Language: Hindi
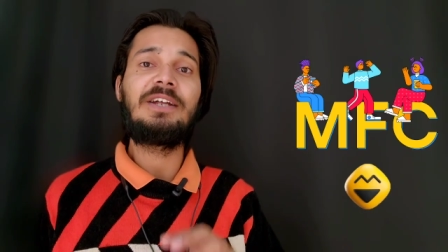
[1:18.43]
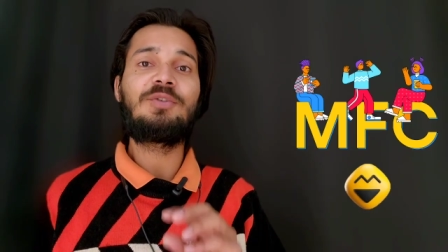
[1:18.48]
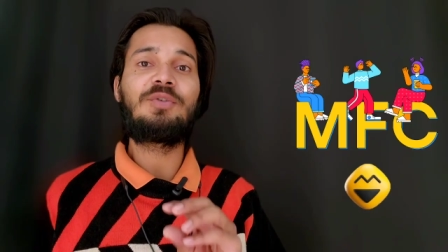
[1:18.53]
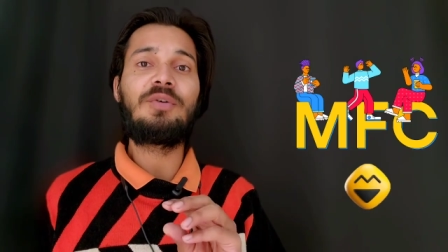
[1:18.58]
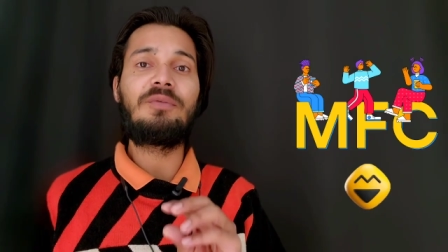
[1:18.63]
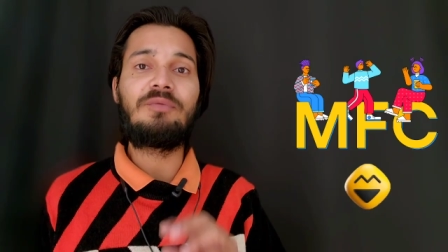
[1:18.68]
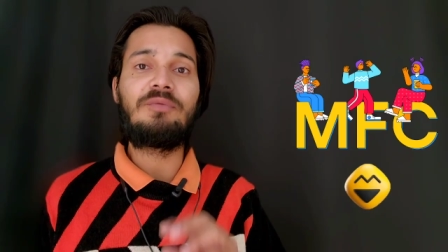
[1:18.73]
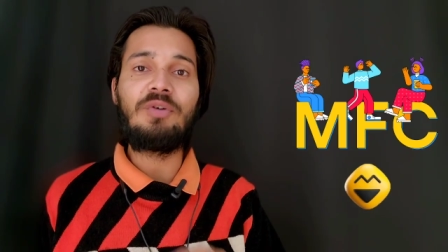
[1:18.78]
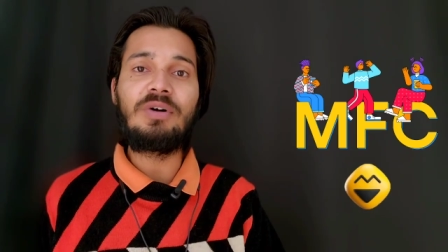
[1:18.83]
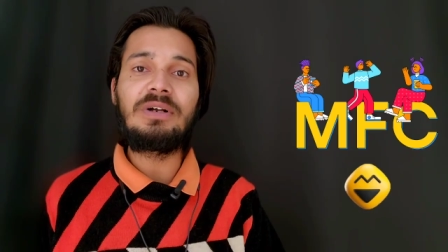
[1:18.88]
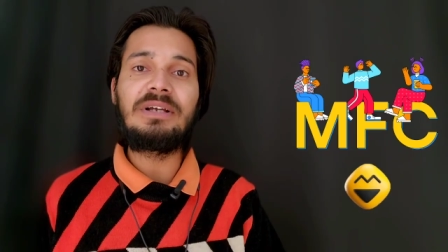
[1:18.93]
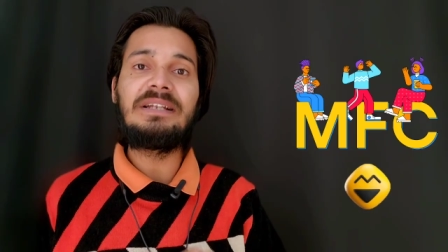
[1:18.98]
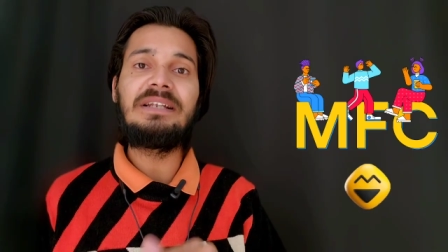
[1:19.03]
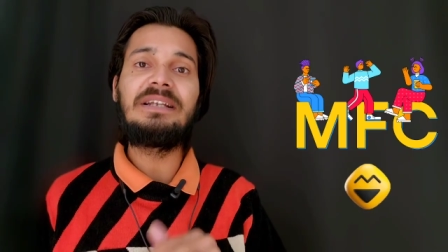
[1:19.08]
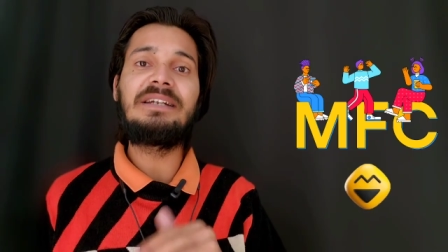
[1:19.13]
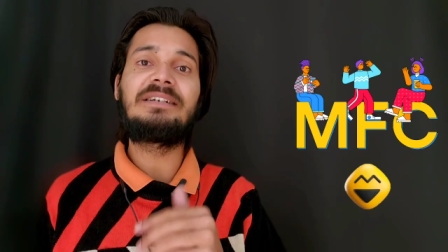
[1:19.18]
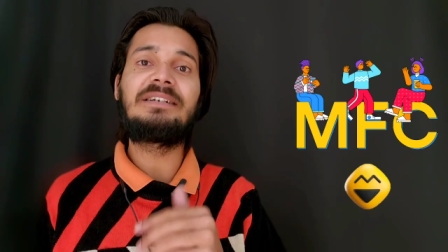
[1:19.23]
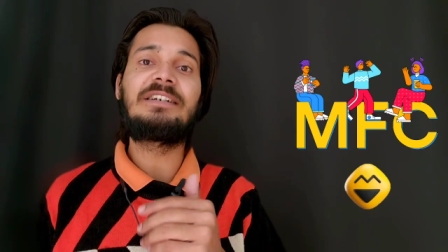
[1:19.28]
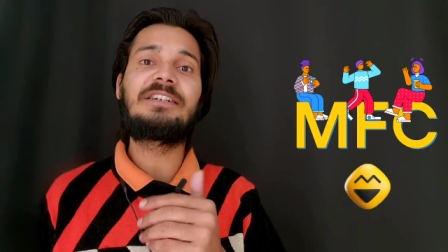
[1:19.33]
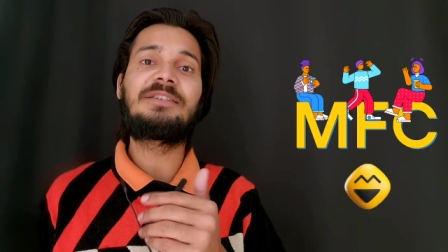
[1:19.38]
तो वो
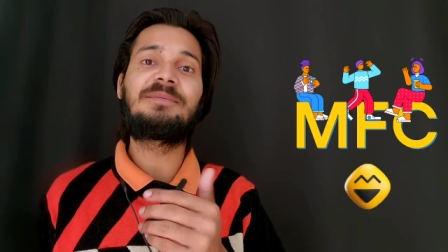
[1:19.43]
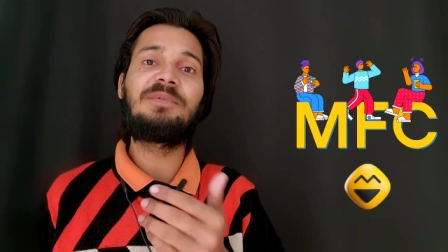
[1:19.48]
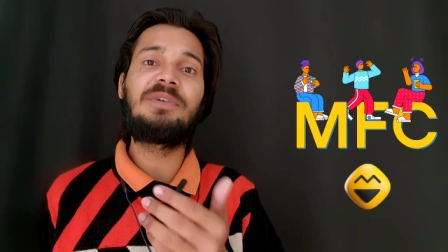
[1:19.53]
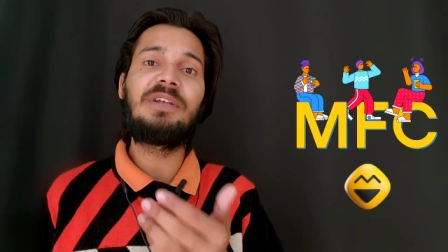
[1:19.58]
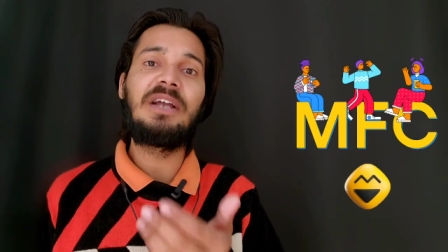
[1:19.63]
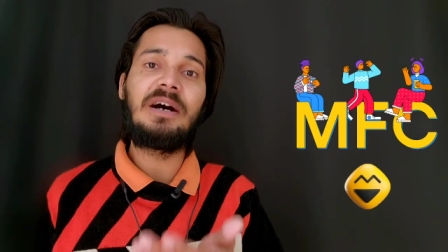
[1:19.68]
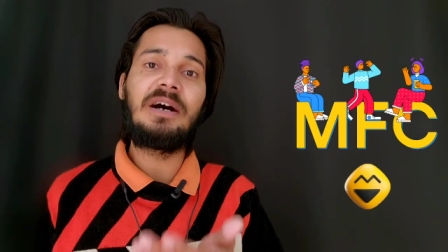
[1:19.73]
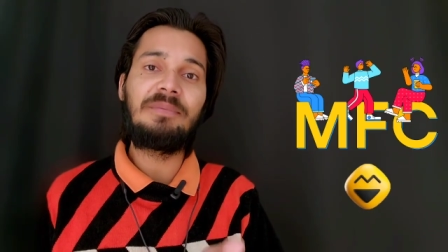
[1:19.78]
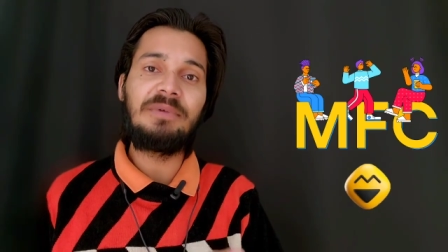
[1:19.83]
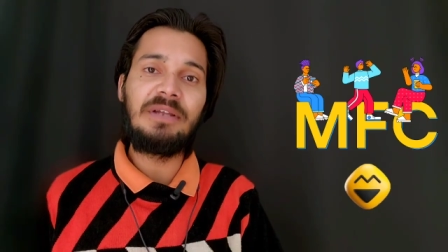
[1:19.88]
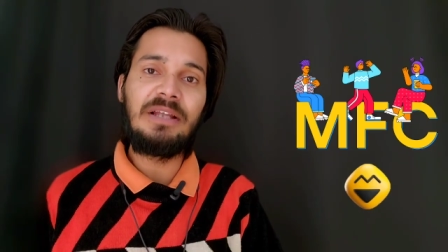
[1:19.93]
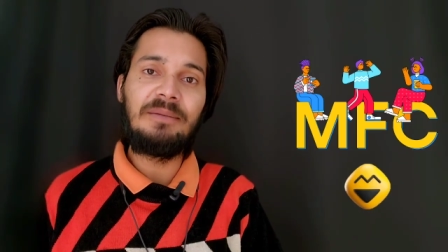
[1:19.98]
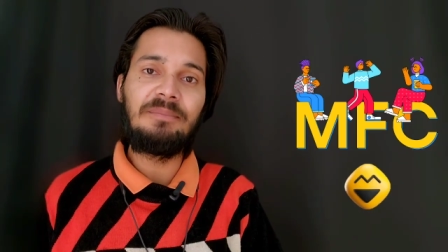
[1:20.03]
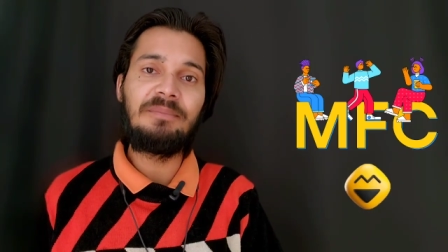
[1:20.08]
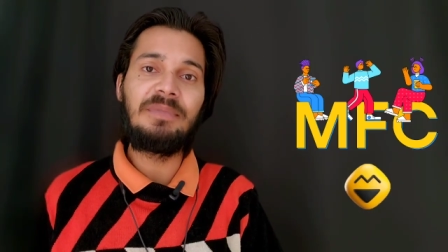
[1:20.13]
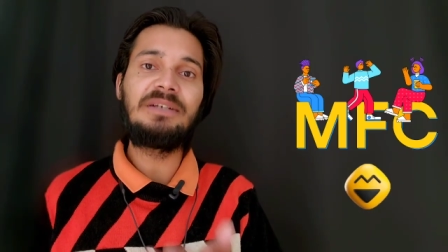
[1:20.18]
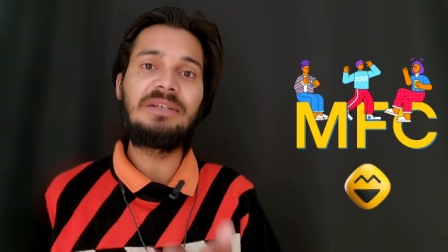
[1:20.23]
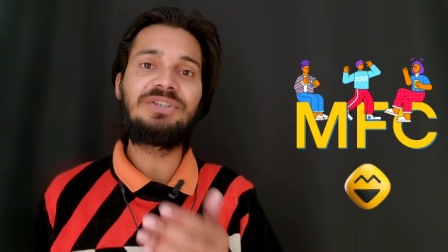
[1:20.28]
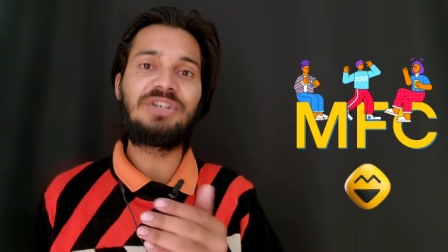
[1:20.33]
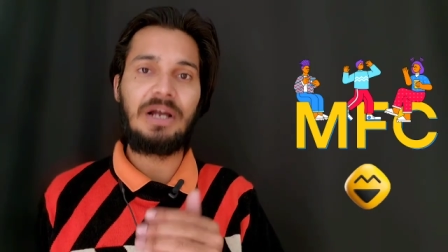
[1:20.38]
क्रिएटर्स भी अब
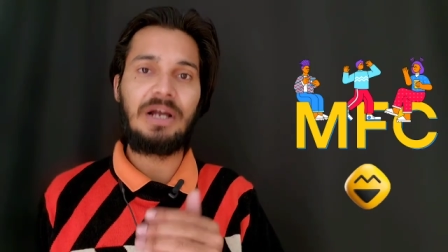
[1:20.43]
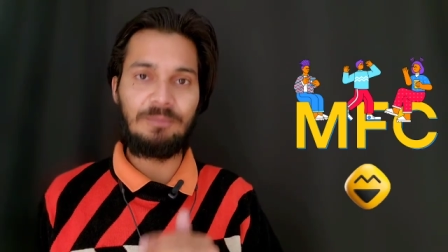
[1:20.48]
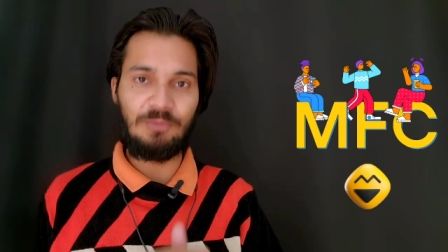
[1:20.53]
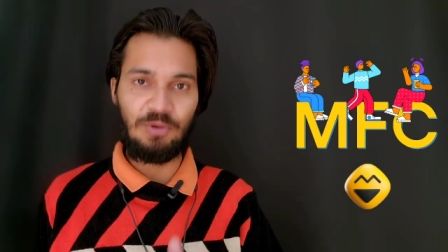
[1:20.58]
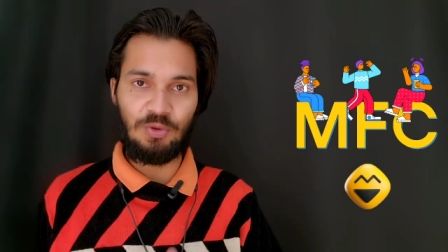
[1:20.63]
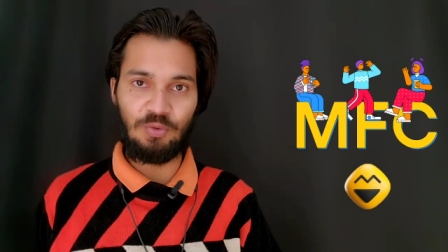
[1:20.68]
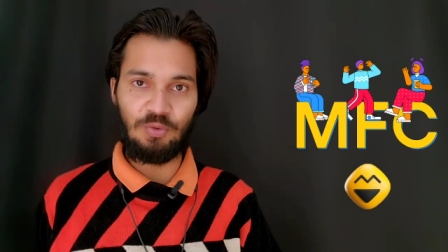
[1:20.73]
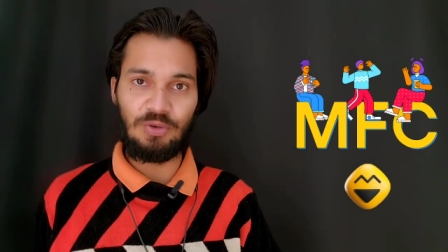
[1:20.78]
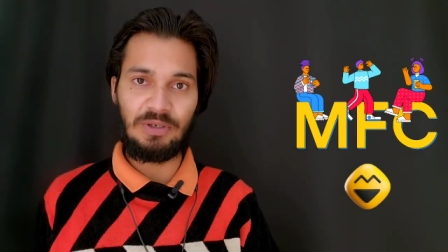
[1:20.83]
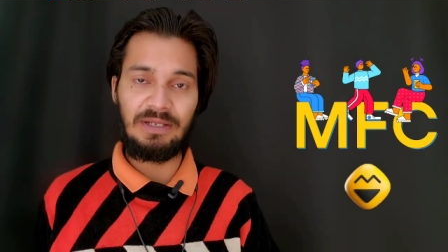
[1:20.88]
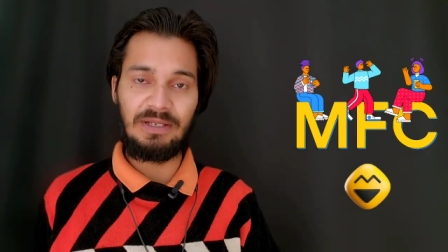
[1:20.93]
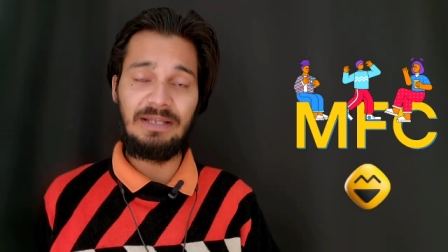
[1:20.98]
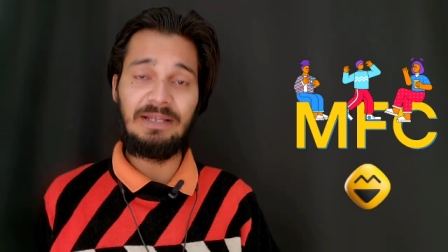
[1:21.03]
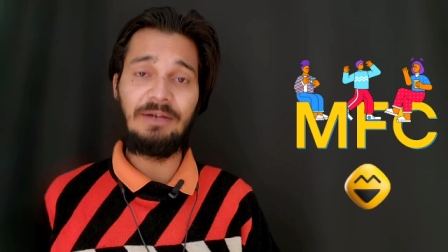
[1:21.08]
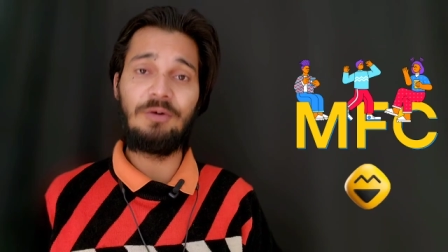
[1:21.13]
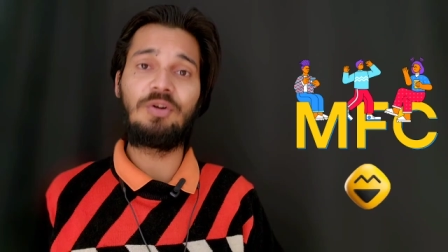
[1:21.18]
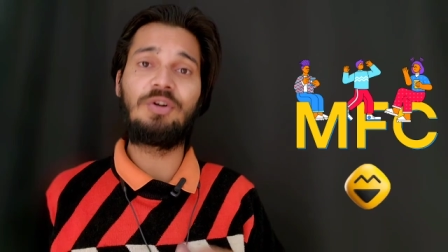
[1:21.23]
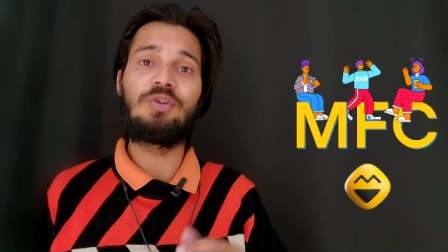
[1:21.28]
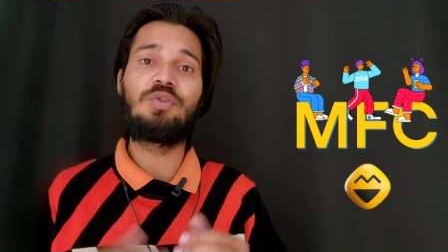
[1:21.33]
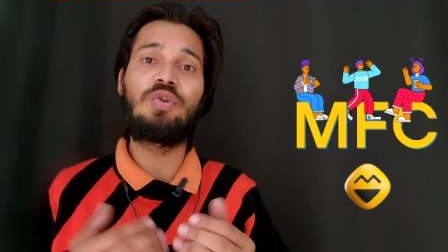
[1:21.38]
इनमें शामिल हो रहे हैं
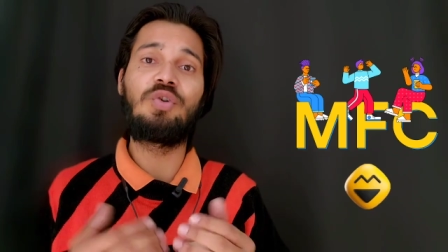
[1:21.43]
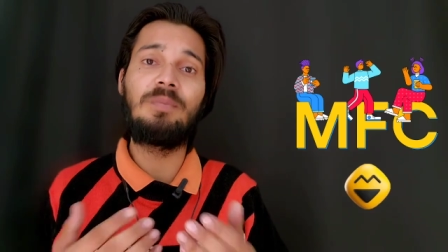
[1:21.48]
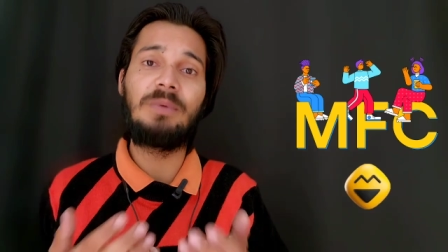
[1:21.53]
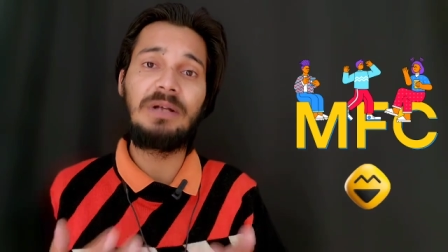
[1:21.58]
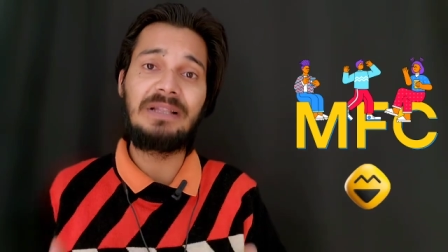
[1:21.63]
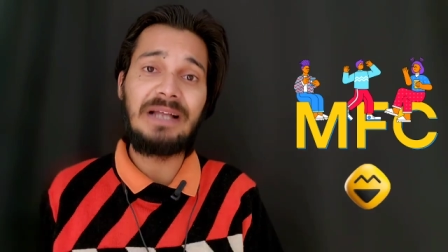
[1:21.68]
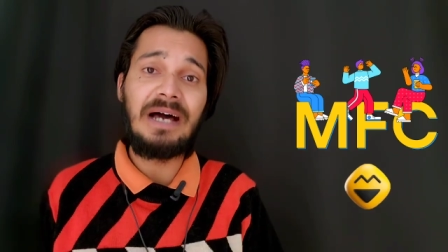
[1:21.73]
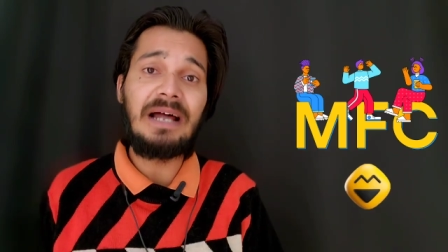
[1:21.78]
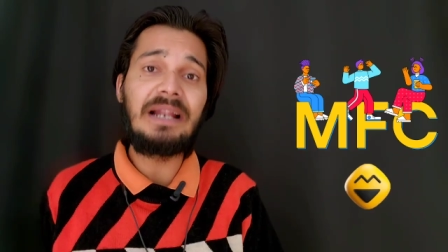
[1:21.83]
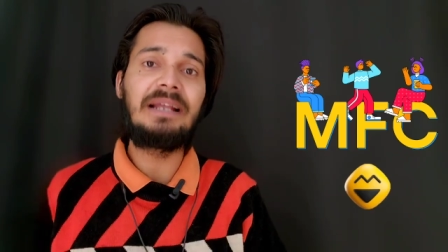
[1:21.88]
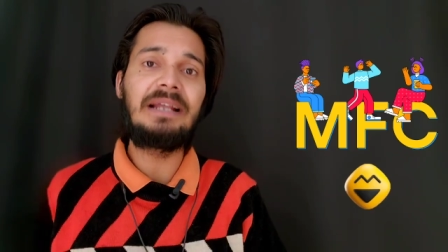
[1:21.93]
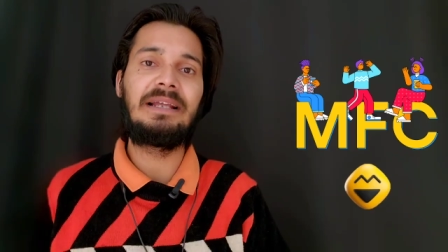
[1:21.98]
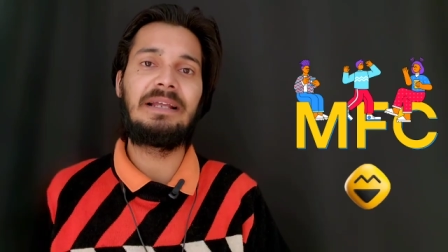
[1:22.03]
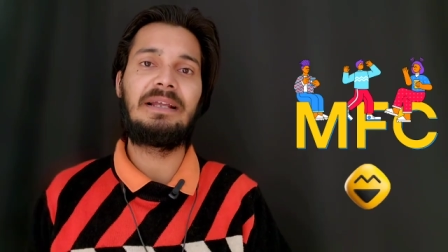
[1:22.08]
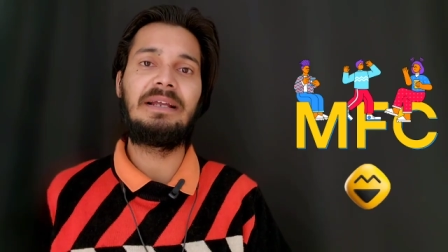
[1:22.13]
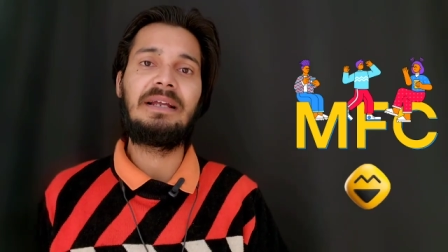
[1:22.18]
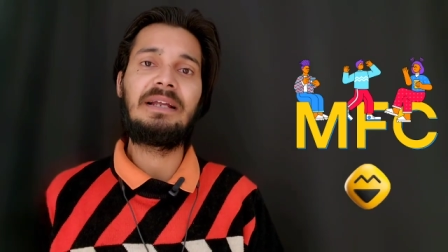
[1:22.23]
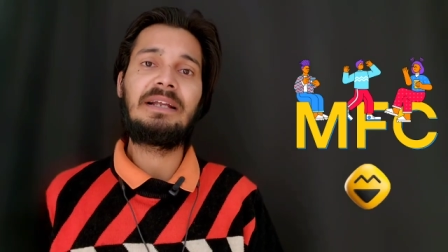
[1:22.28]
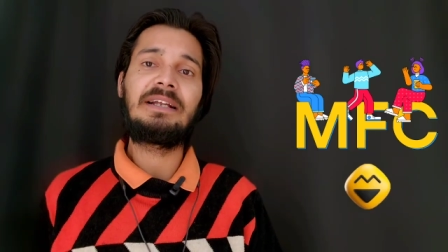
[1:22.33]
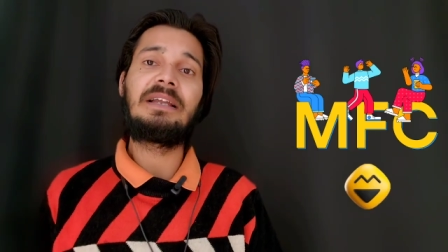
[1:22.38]
और इनको बता रहे हैं